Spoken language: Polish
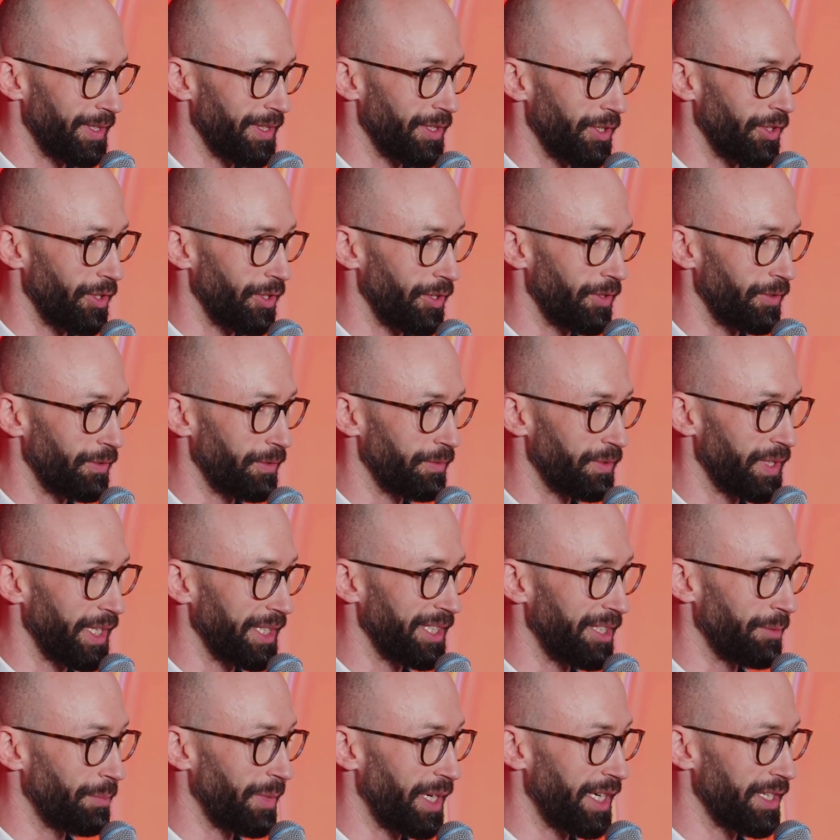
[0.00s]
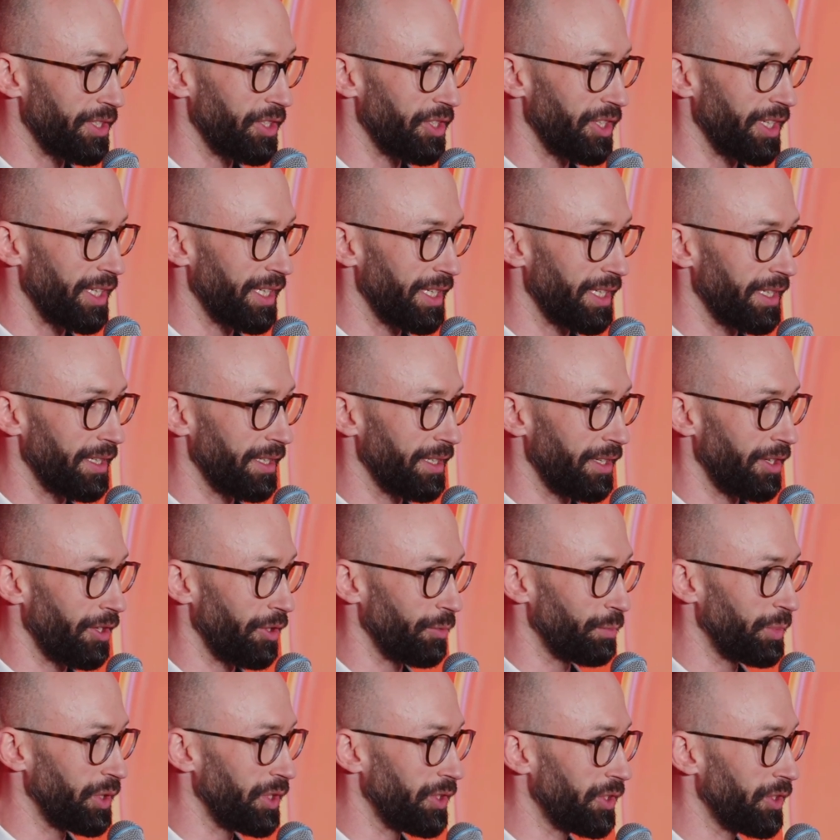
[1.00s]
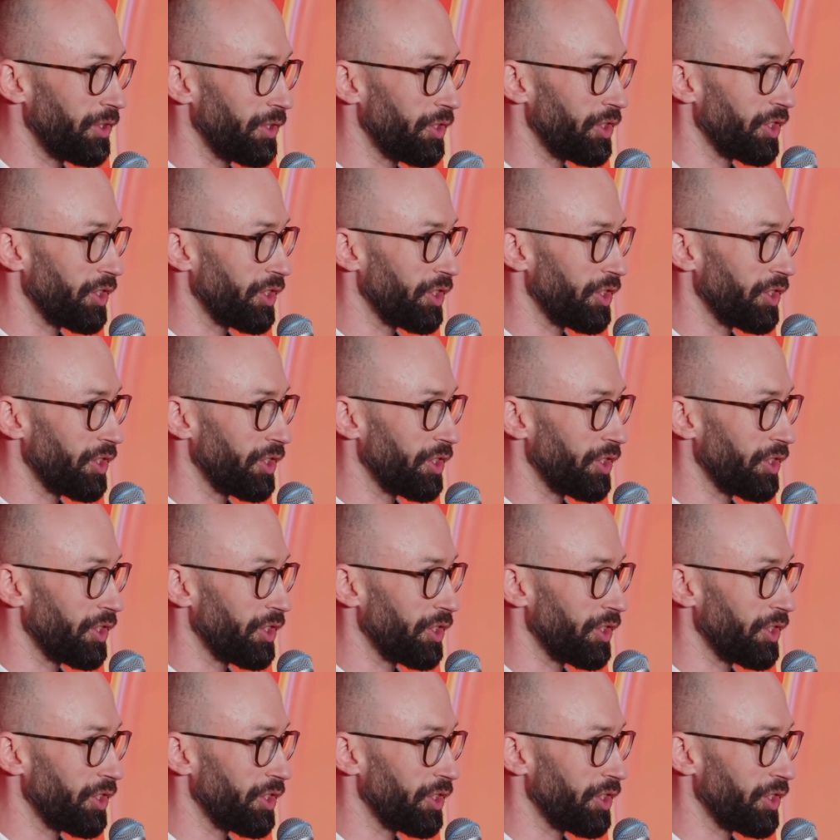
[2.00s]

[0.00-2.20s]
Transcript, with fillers: Co w takim razie robić,